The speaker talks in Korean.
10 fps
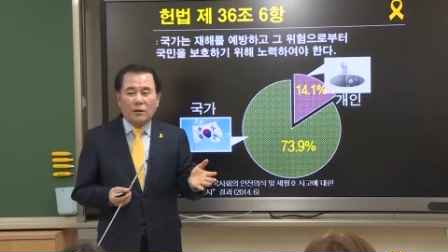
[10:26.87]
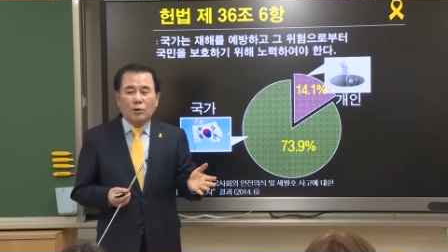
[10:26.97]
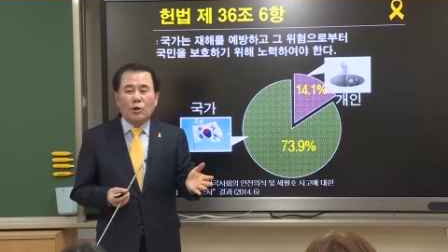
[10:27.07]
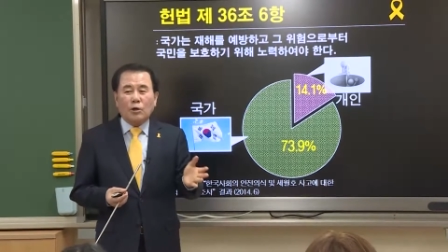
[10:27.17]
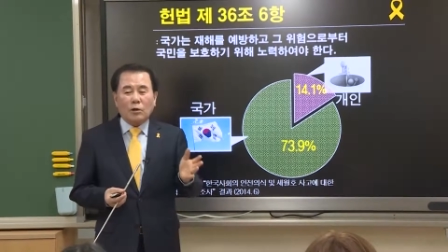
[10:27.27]

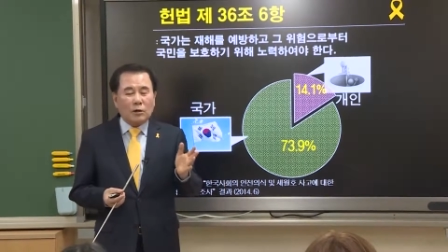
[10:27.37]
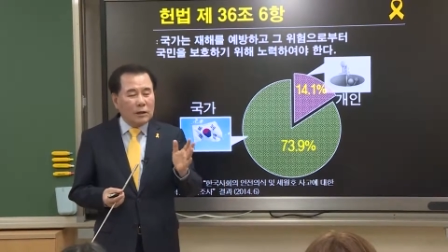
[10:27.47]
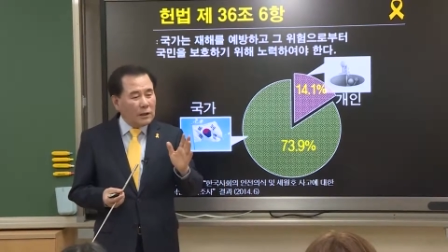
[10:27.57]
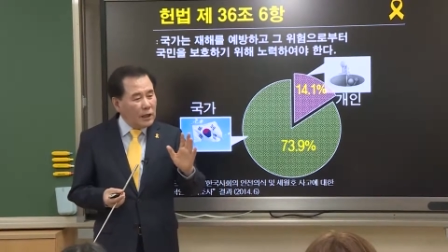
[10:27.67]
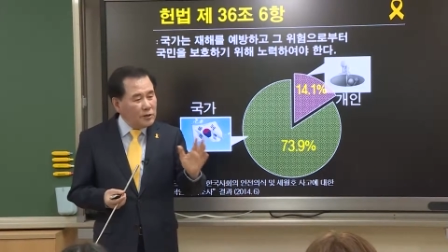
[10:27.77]

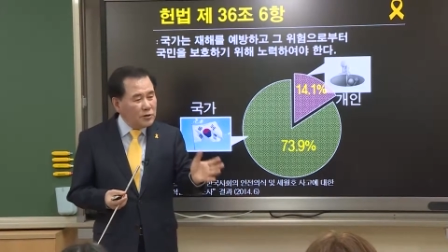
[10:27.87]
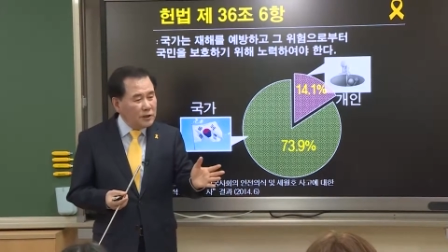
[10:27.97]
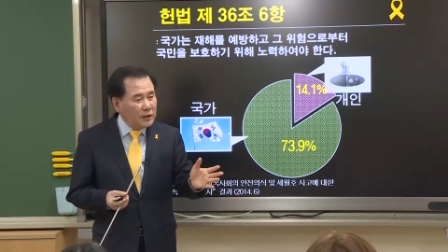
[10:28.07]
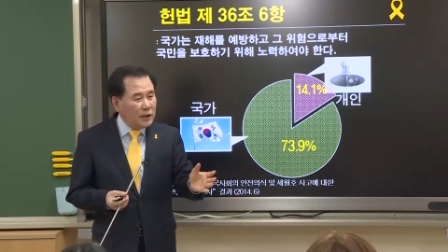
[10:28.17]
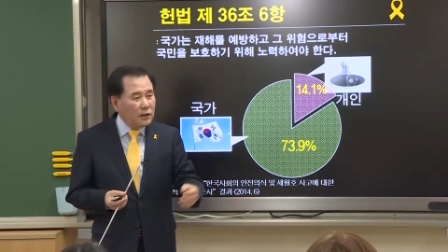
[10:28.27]
노력할 수
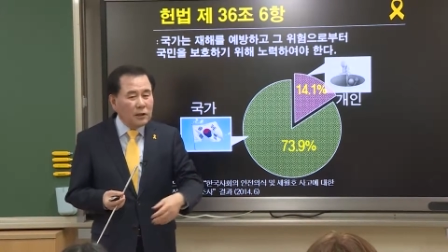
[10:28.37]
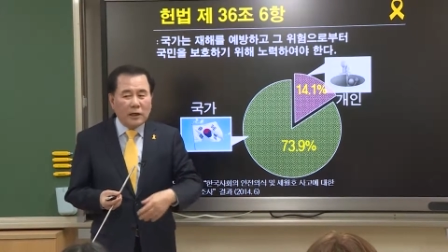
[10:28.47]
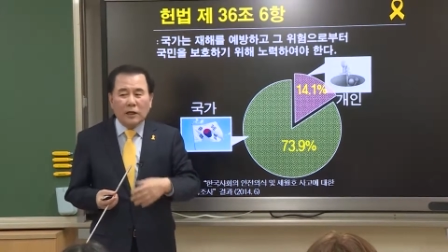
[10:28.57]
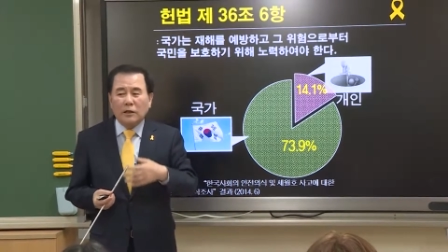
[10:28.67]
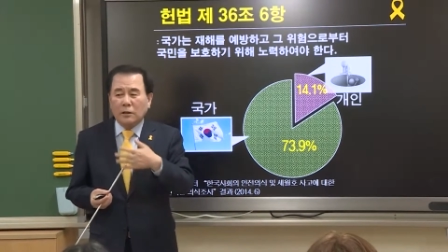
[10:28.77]
있다는
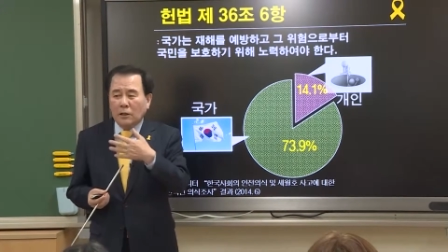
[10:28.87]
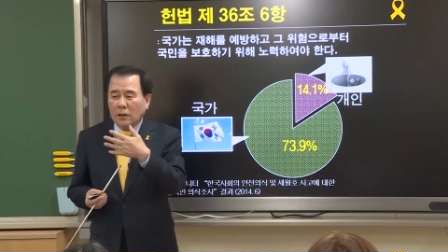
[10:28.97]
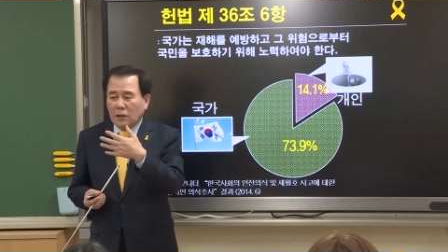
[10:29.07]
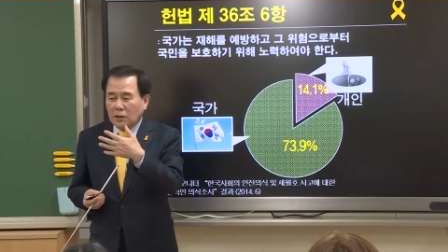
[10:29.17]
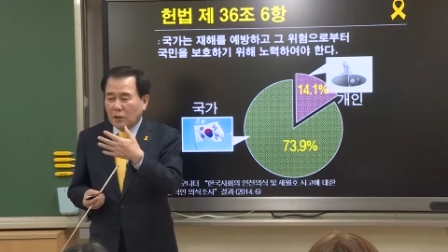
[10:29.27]

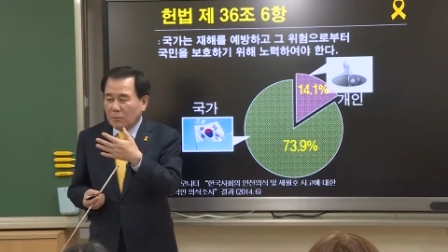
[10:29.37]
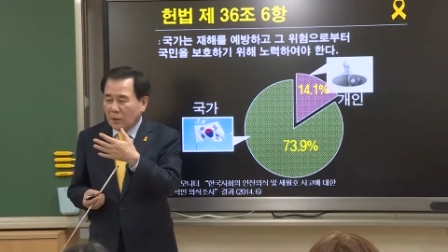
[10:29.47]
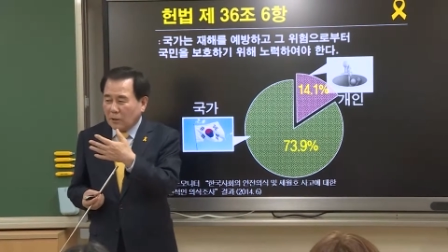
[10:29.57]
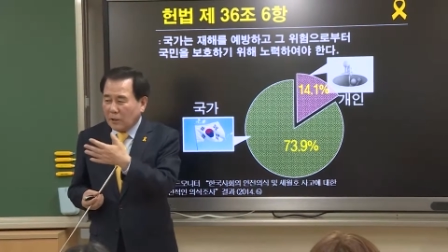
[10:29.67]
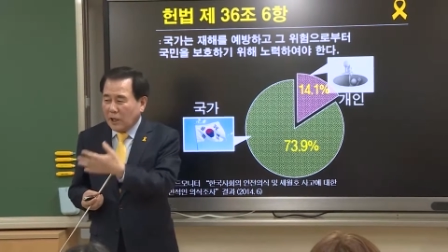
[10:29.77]
이런
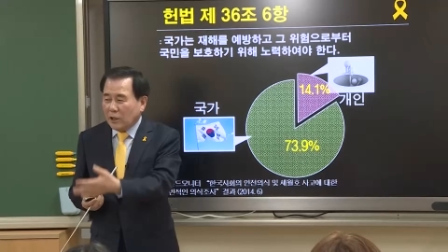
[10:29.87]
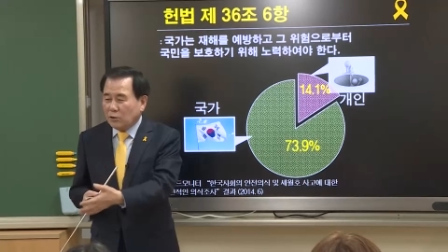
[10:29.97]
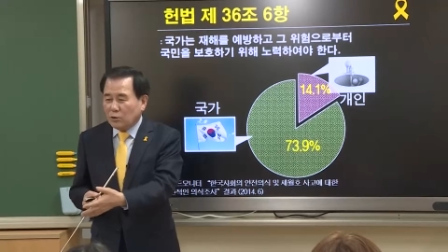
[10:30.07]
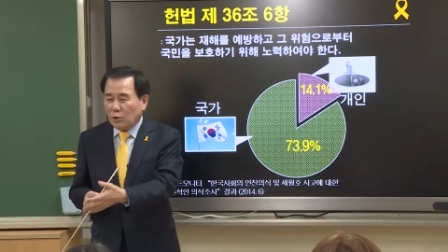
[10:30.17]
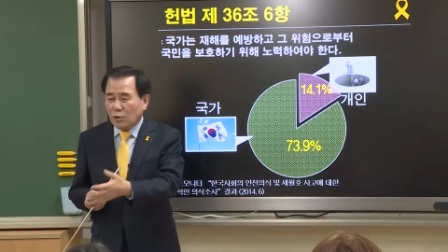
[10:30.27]
말은
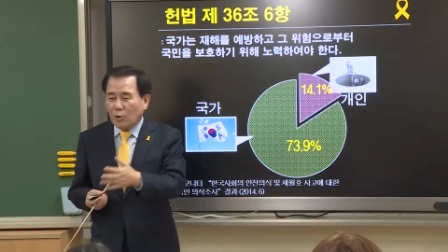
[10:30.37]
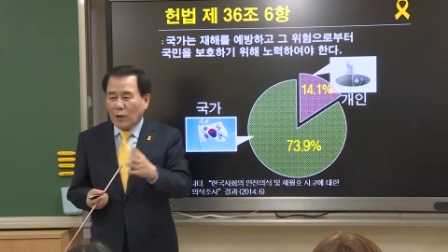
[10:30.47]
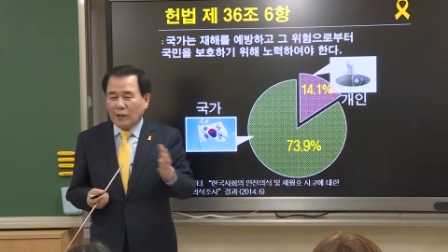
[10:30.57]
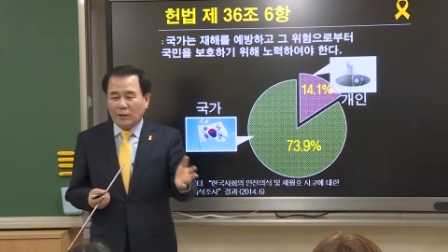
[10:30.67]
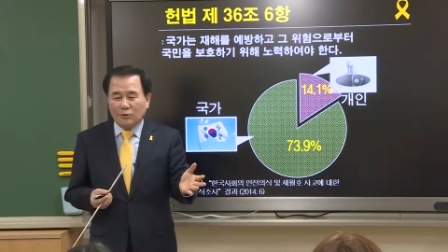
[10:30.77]
해도 좋고
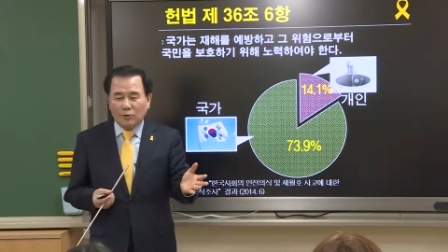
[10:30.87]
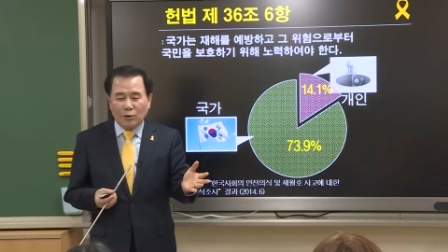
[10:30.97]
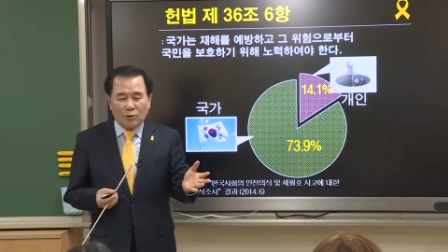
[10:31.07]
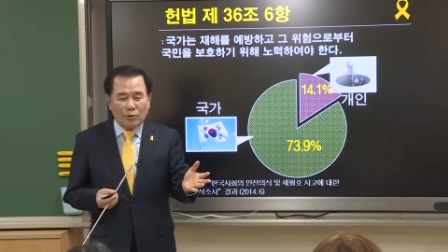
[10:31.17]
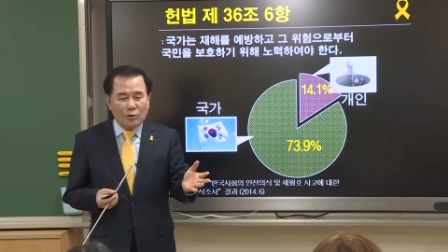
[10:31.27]
안 해도
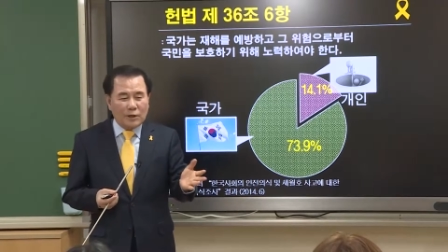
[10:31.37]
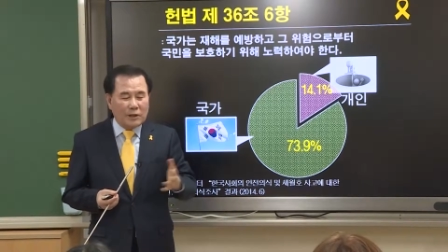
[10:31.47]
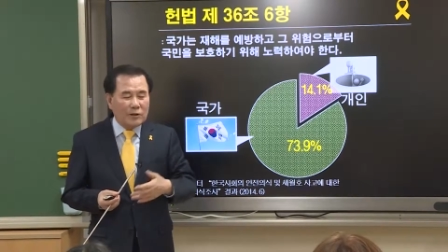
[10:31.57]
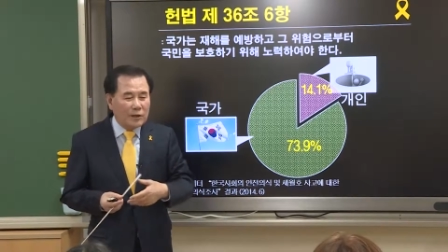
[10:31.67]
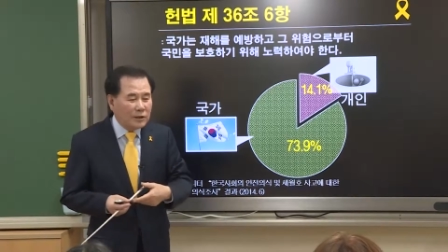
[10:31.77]
좋고
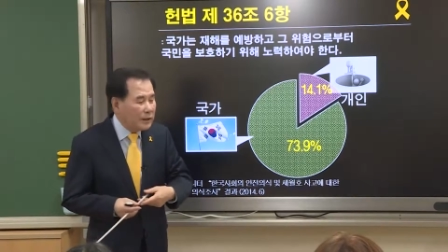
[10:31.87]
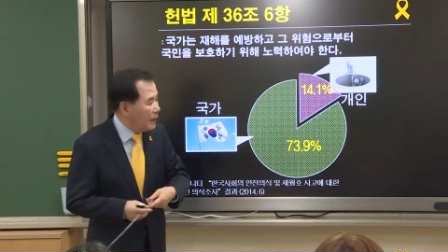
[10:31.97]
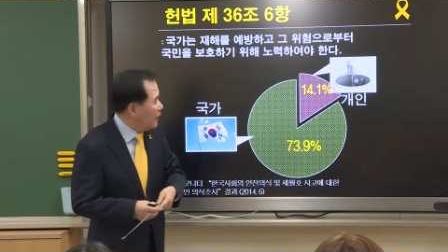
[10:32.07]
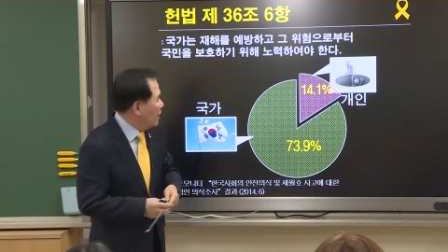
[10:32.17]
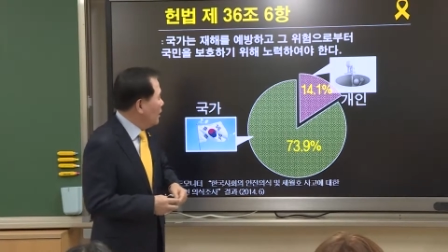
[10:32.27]
이게
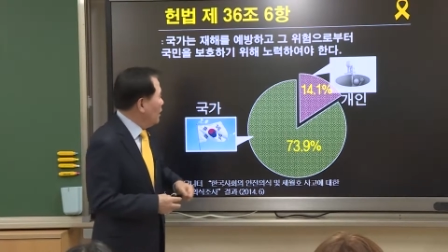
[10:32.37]
되는데